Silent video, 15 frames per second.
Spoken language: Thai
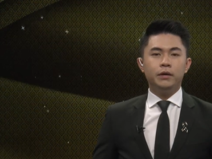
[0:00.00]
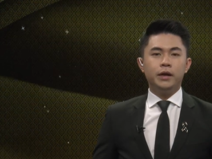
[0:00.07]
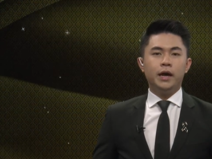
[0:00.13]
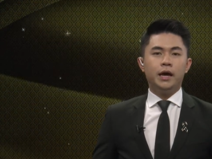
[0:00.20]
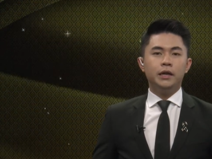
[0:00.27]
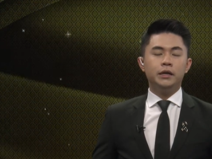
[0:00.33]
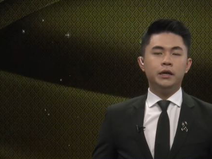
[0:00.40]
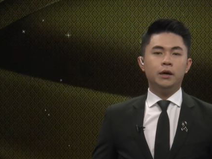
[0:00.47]
มี
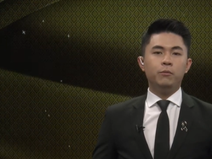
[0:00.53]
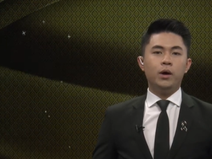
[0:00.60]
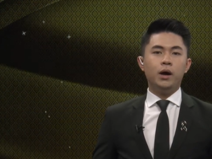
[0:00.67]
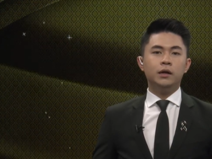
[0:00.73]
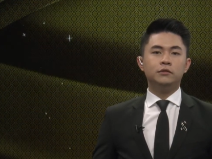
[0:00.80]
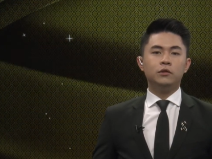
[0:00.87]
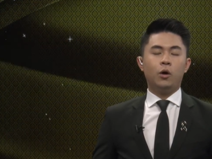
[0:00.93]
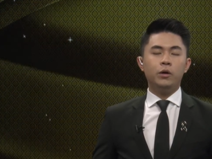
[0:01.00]
รายงานนะครับ
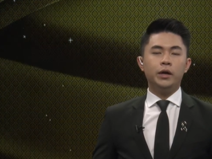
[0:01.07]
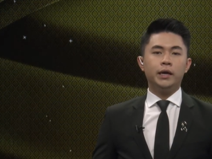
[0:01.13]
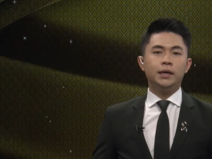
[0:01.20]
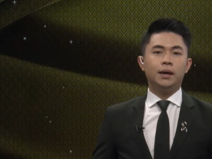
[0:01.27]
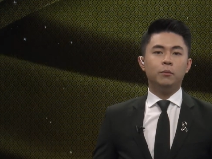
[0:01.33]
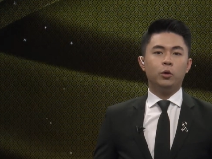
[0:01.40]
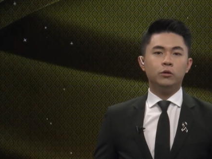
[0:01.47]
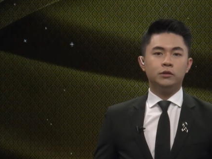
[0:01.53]
ว่า 2แก
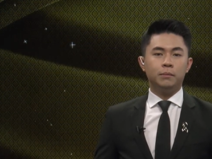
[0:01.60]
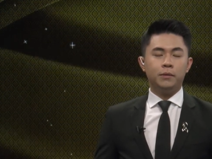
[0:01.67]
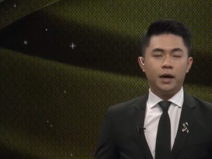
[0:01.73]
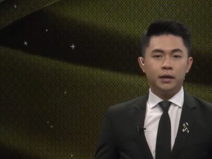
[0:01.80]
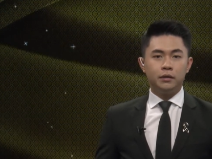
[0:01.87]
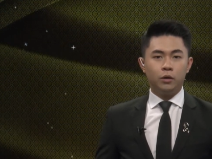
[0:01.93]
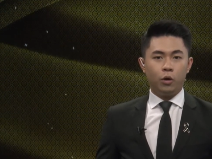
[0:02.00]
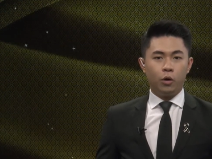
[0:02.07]
นนำคน
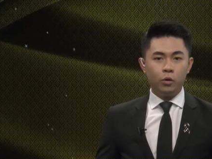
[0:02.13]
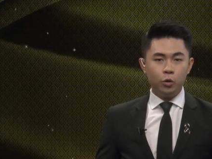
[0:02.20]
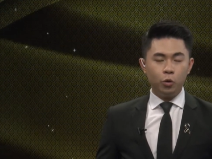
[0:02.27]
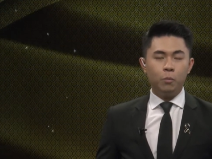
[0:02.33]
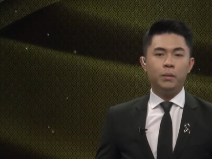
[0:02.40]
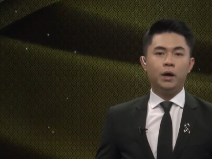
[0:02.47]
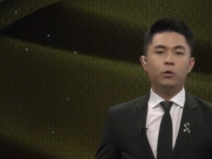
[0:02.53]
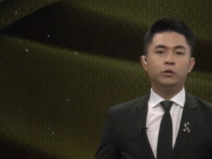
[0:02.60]
สำคัญของ
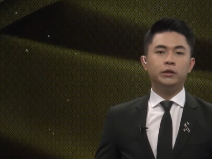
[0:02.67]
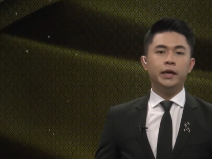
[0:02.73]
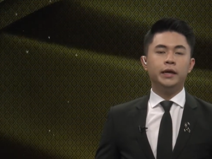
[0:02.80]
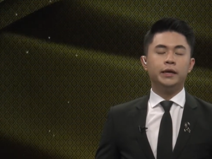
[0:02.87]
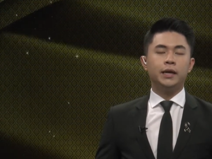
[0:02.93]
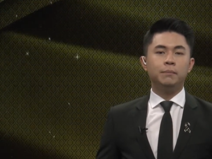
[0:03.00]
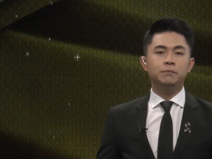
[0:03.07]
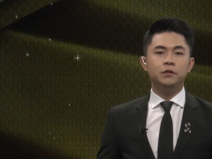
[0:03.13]
กลุ่มมาอู
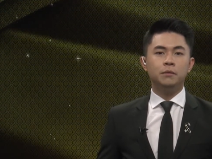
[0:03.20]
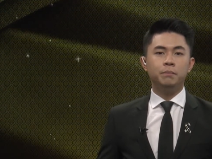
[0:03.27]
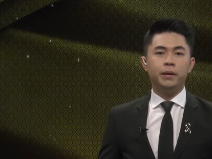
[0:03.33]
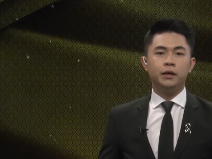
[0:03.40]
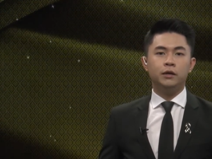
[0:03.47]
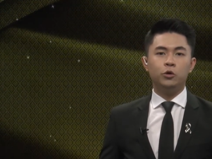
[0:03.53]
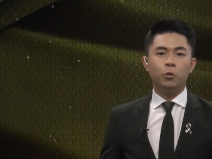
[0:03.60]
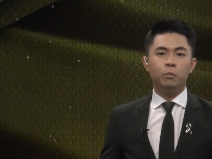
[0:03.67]
เต้ครับซึ่ง
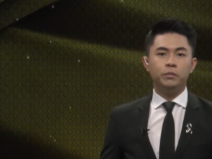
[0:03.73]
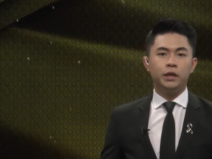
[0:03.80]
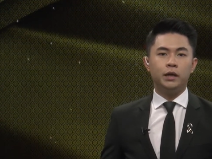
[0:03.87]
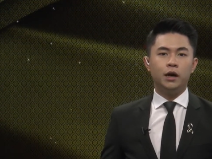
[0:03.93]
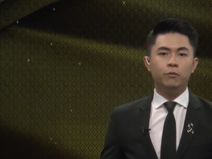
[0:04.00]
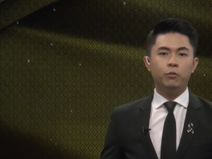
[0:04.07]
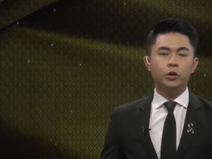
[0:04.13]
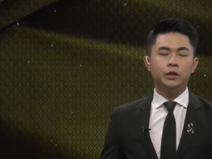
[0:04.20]
เป็นกลุ่ม
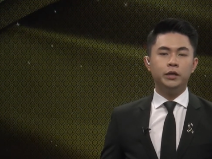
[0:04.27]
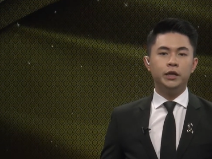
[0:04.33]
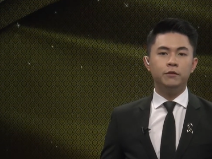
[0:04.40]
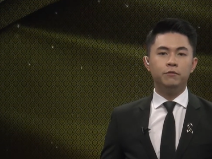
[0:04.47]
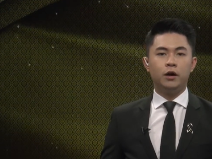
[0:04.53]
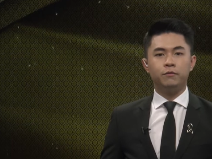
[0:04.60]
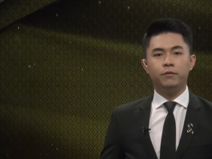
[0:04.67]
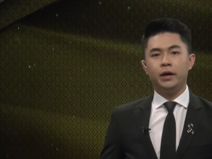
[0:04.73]
ติดอาวุธ
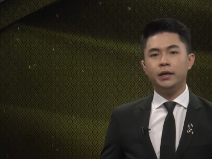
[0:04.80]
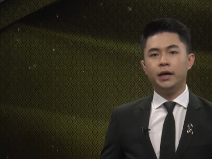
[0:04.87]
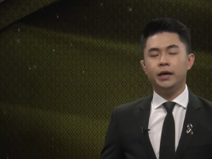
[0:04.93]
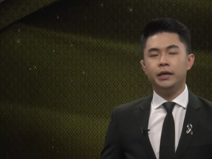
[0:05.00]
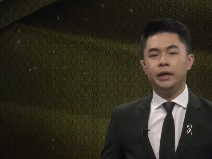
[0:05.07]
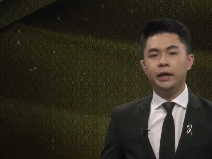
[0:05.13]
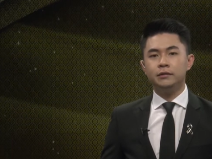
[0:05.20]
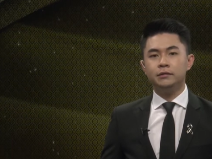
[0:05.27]
ที่ฝักฝ่าย
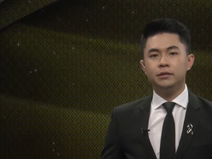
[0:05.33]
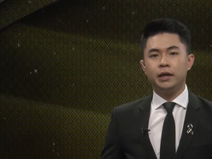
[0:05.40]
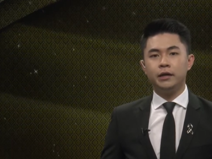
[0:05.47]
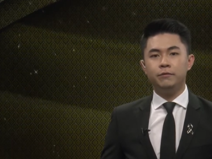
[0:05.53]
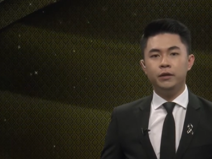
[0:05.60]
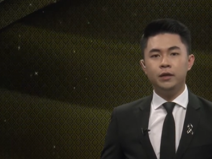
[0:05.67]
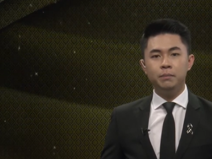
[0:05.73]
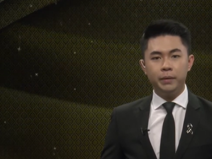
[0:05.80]
IS ใน
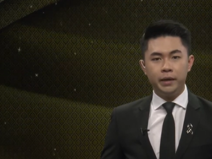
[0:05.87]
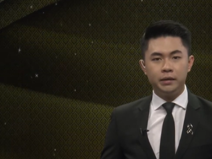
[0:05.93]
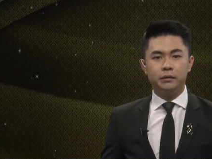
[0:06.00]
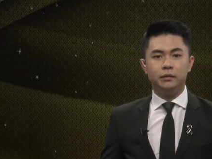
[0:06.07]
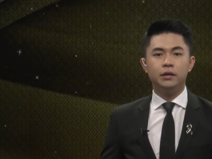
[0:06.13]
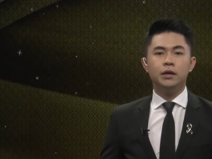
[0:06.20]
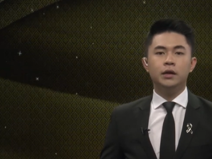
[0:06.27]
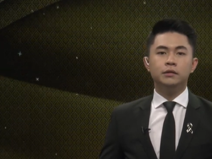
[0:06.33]
ฟิลิปปิน
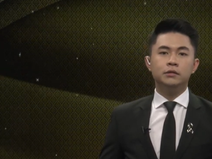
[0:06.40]
ส์